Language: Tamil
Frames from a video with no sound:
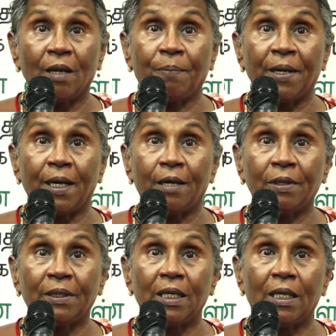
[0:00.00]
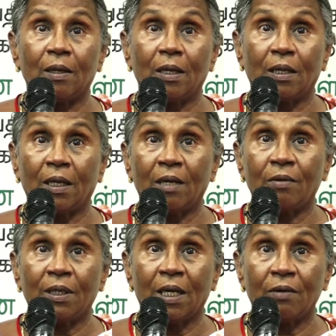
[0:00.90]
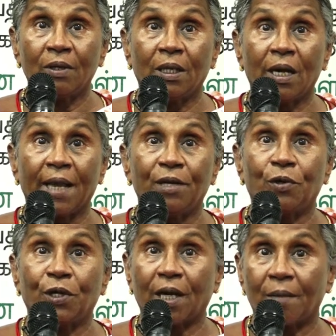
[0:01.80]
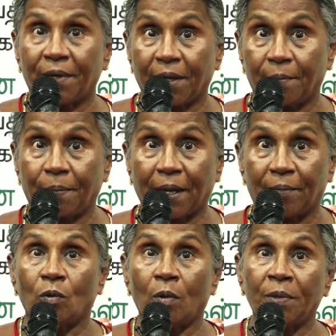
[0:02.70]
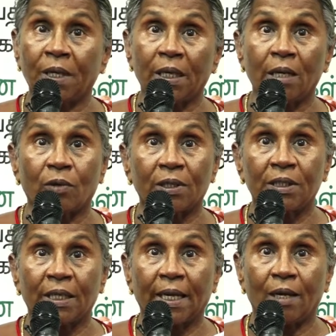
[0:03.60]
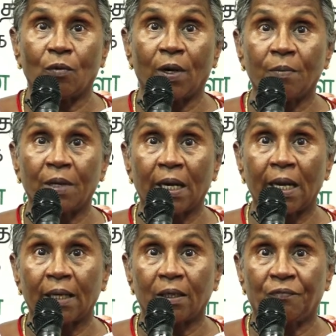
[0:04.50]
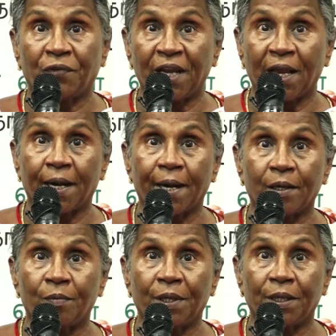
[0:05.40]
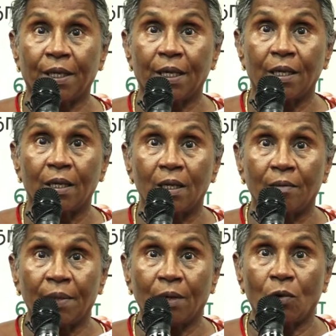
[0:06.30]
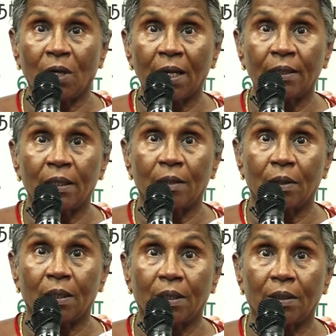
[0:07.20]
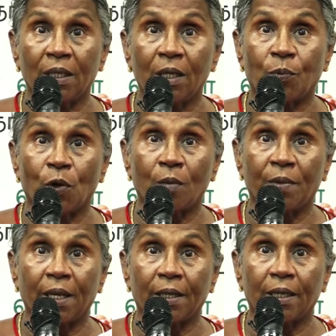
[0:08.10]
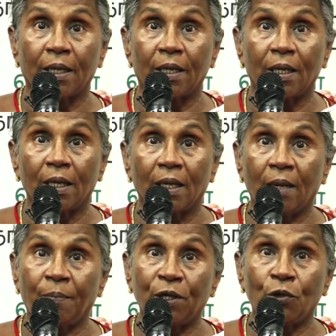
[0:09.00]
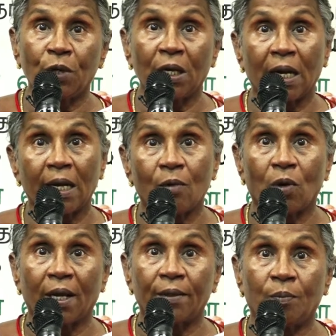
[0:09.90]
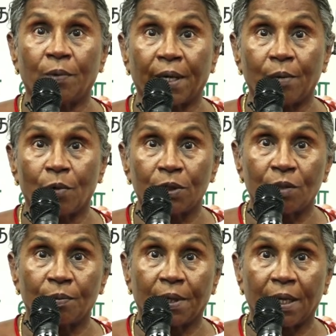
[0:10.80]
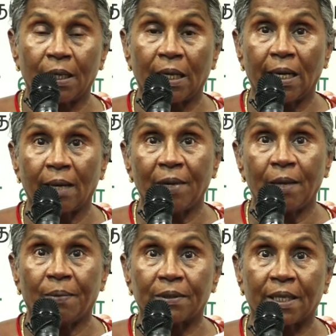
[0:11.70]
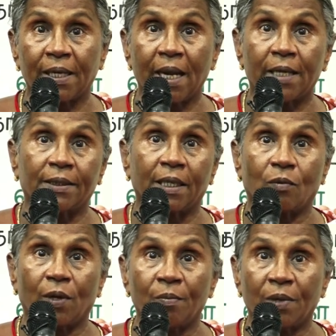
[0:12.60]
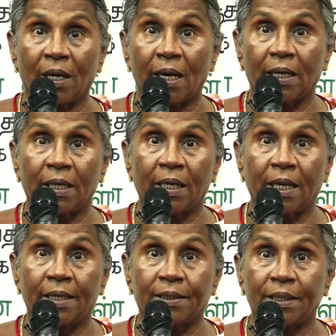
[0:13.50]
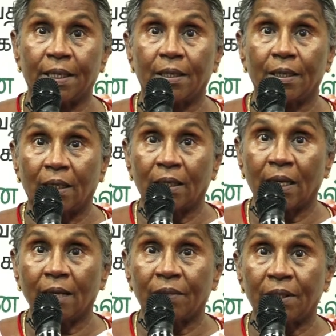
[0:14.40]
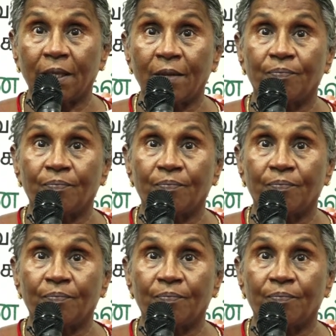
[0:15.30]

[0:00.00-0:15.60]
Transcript: இப்போ எழுபத்தி எழு எழுபது கிலோ ஐநூறு கிராம் இருக்கேன் இப்போ ஒம்பரை கிலோ குறைஞ்சிருக்கேன் உடம்பு நல்லா இருக்குது ஃப்ரீயாக நடக்க முடியுது முன்ன உட்காந்து நீர் போக முடியாது இப்போ யூரியன் நல்லா உட்காந்து போகிறேன் மோஷன் போகிறேன் எல்லாமே இப்போ சரியாயிடுச்சுங்க உடம்பு நல்லா கிளியர் ஆகிடுச்சு இதெல்லாம் வந்து